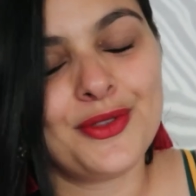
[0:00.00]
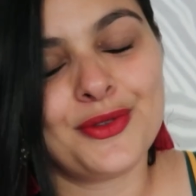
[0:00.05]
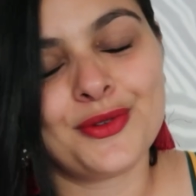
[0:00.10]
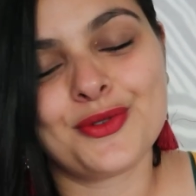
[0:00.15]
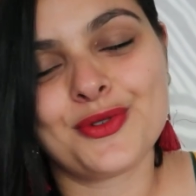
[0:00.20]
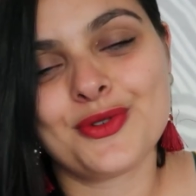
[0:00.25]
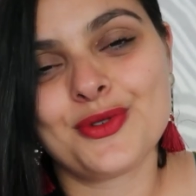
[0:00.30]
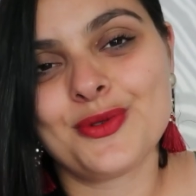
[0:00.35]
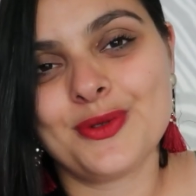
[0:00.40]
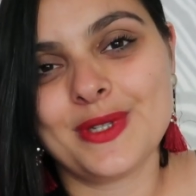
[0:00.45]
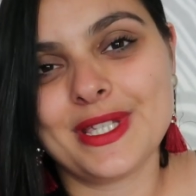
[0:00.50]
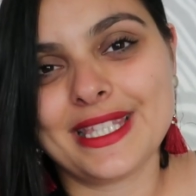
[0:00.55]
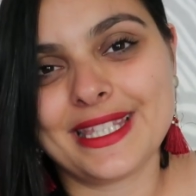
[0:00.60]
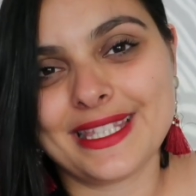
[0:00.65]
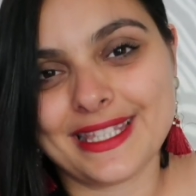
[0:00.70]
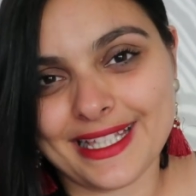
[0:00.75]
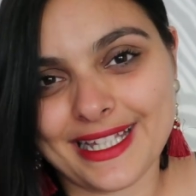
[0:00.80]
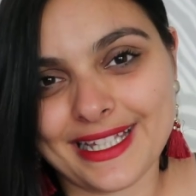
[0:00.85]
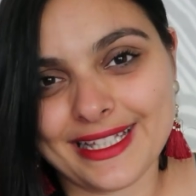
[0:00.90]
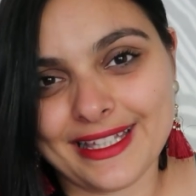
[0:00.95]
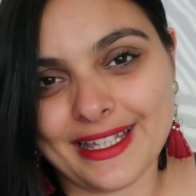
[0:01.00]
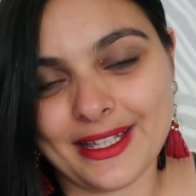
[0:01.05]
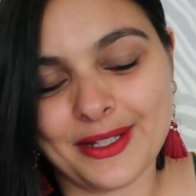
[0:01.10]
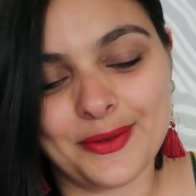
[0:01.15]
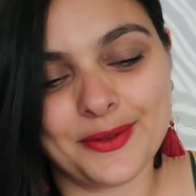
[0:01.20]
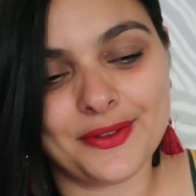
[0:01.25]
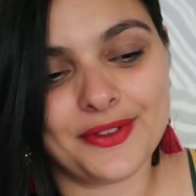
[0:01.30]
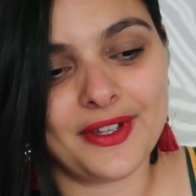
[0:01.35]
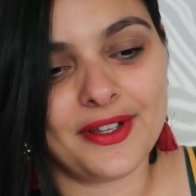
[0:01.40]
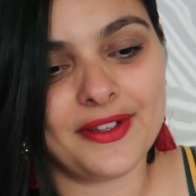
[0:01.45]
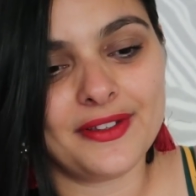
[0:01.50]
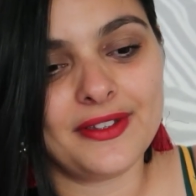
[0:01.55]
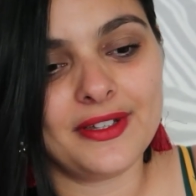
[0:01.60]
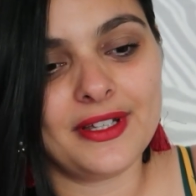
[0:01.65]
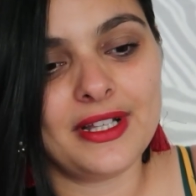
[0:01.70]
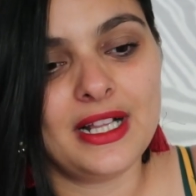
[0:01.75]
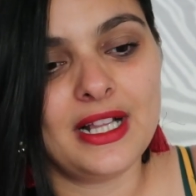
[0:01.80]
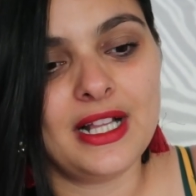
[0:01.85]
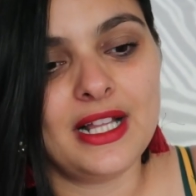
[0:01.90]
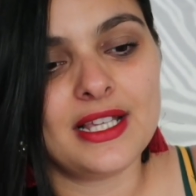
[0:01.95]
Donc je suis très très contente.
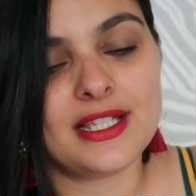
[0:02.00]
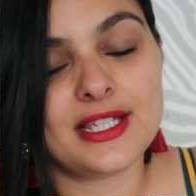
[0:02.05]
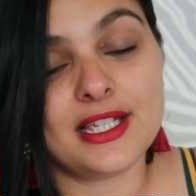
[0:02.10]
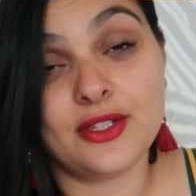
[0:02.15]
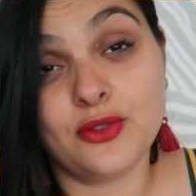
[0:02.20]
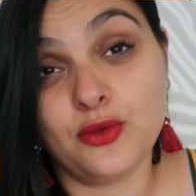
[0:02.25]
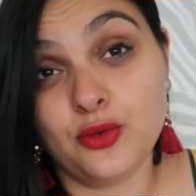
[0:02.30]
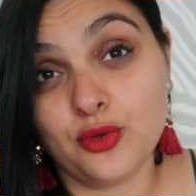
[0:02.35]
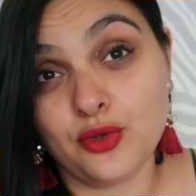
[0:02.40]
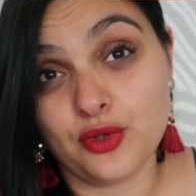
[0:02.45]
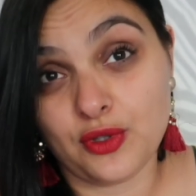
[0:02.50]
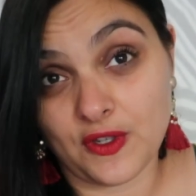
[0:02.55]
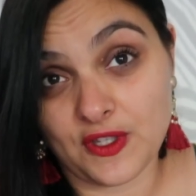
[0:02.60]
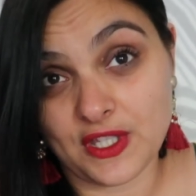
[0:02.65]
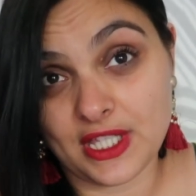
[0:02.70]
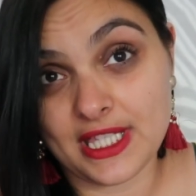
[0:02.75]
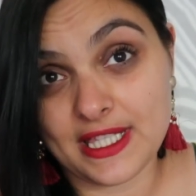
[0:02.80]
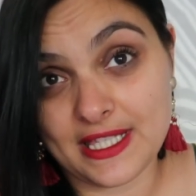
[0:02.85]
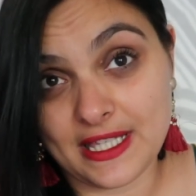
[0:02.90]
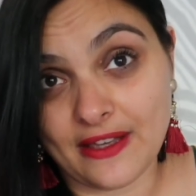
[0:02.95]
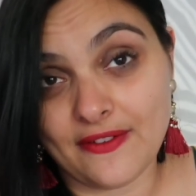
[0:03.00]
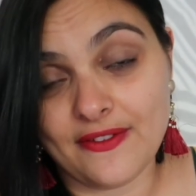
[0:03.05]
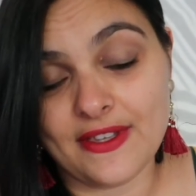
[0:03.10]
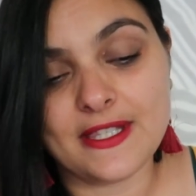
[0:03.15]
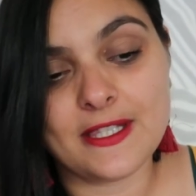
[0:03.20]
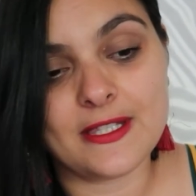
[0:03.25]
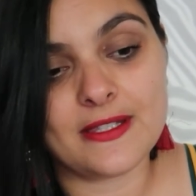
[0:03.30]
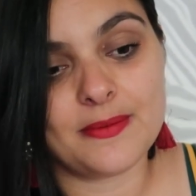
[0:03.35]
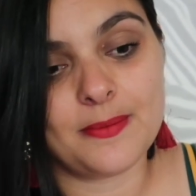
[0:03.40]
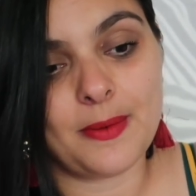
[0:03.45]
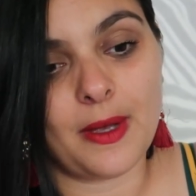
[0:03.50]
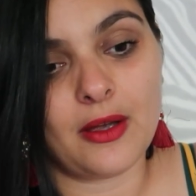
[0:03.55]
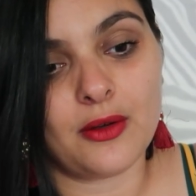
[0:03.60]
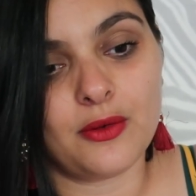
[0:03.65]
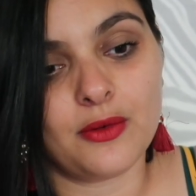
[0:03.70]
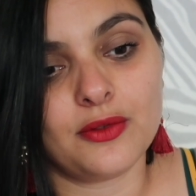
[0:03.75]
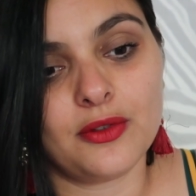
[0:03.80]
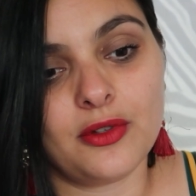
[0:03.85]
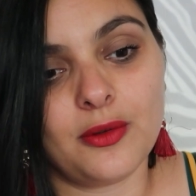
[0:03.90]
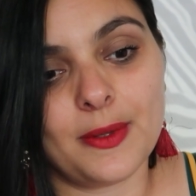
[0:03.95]
J'ai dû changer de service par
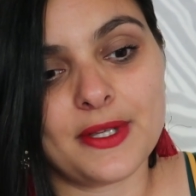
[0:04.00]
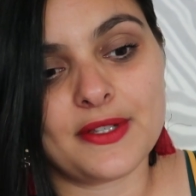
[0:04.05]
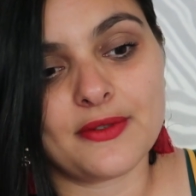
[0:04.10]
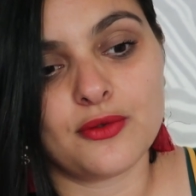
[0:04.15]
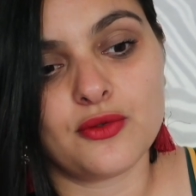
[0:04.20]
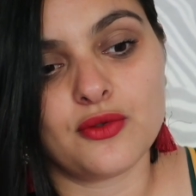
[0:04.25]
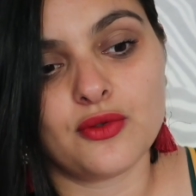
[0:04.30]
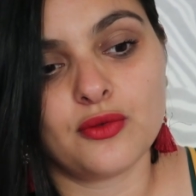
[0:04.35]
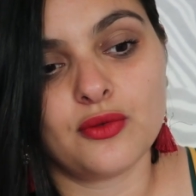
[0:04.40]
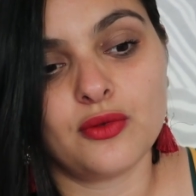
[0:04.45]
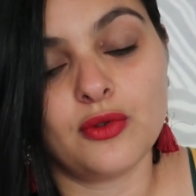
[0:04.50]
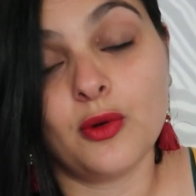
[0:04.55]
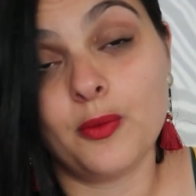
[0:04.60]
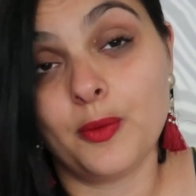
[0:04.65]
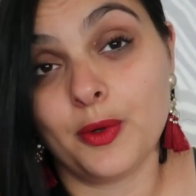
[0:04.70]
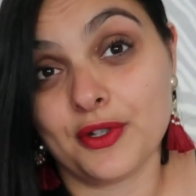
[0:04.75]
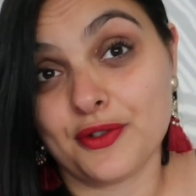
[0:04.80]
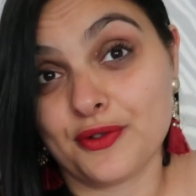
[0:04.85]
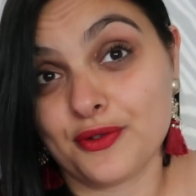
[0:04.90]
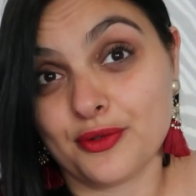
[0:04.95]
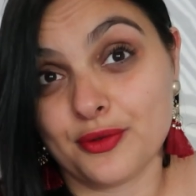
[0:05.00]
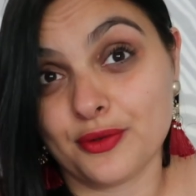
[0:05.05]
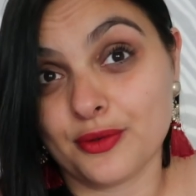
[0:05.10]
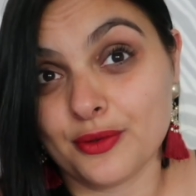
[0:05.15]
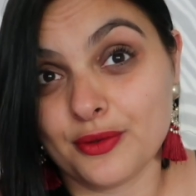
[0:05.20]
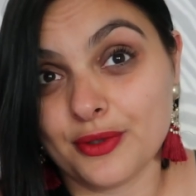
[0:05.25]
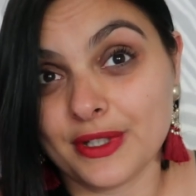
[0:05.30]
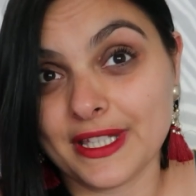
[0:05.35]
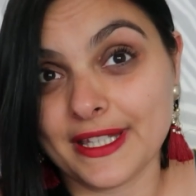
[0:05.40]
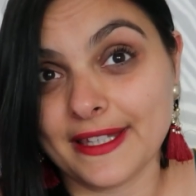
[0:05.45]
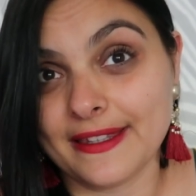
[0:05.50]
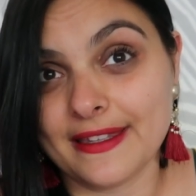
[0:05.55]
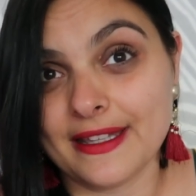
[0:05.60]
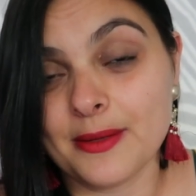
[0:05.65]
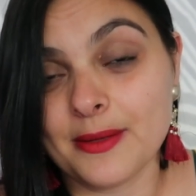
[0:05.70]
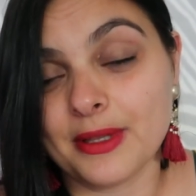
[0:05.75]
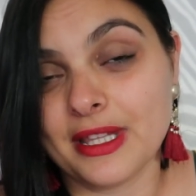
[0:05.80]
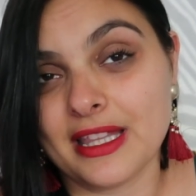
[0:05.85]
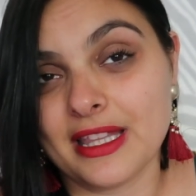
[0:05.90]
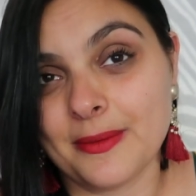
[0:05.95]
contre parce que du coup le poste euh, qui était
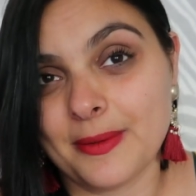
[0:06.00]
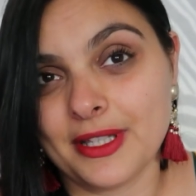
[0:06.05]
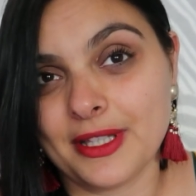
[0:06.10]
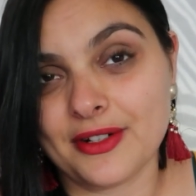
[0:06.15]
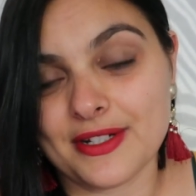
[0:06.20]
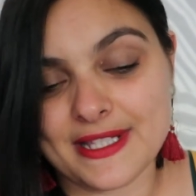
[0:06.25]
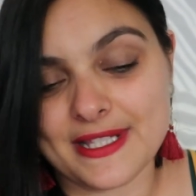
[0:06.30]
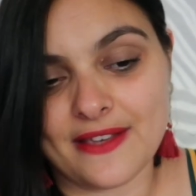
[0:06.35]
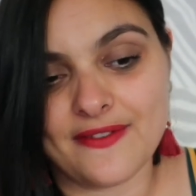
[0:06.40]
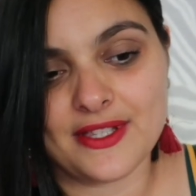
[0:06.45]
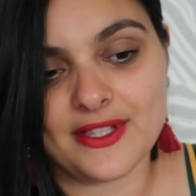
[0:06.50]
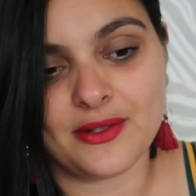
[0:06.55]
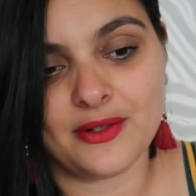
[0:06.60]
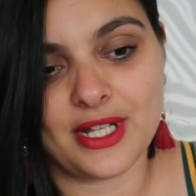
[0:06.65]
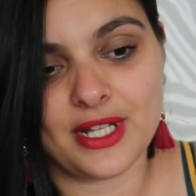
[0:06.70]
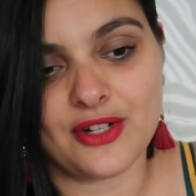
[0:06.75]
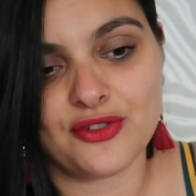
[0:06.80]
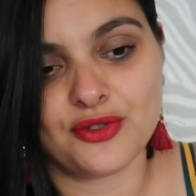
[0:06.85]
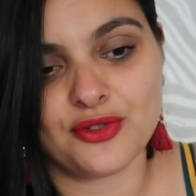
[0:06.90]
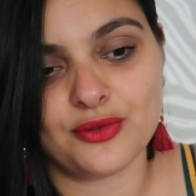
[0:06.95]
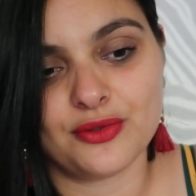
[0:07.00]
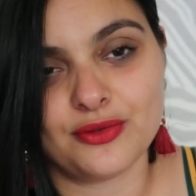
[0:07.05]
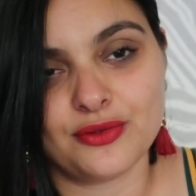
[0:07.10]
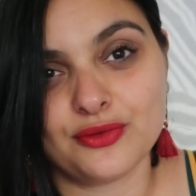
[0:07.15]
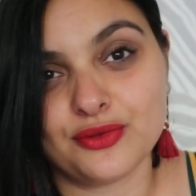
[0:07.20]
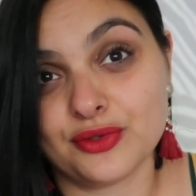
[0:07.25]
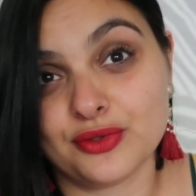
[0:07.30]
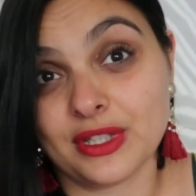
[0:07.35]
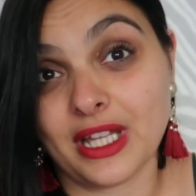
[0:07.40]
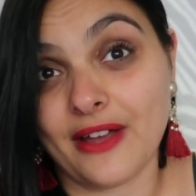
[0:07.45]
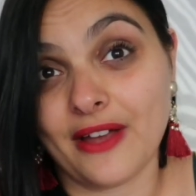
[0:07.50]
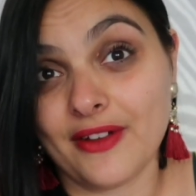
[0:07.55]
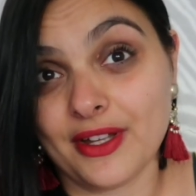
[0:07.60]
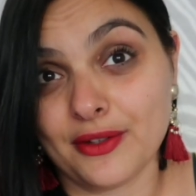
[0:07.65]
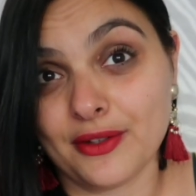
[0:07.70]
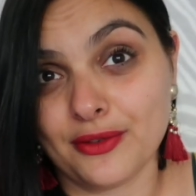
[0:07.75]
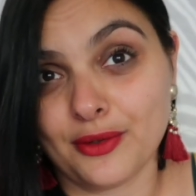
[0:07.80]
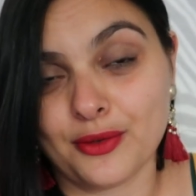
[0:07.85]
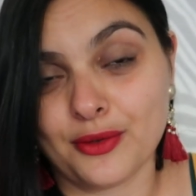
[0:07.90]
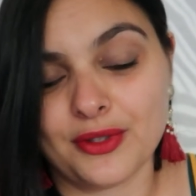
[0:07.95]
libre n'était pas dans le service dans lequel je,
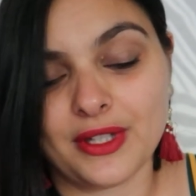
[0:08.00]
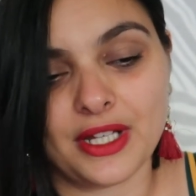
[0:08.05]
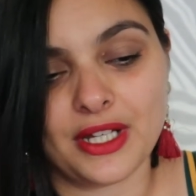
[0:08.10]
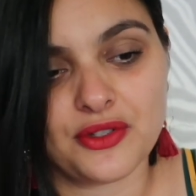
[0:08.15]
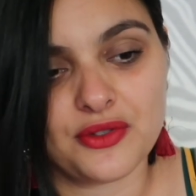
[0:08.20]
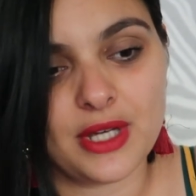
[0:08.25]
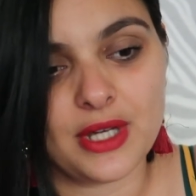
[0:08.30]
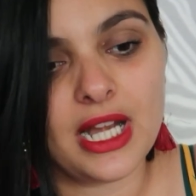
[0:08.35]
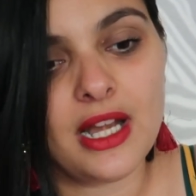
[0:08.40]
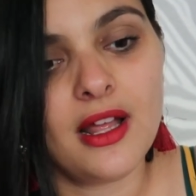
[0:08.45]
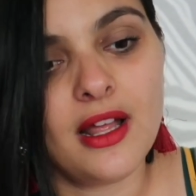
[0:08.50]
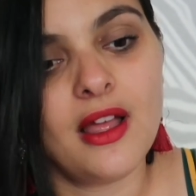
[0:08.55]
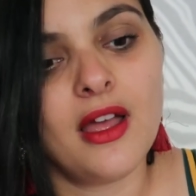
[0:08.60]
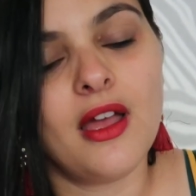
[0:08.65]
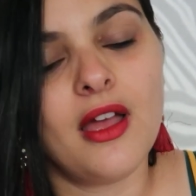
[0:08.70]
travaillais en tant que contractuel.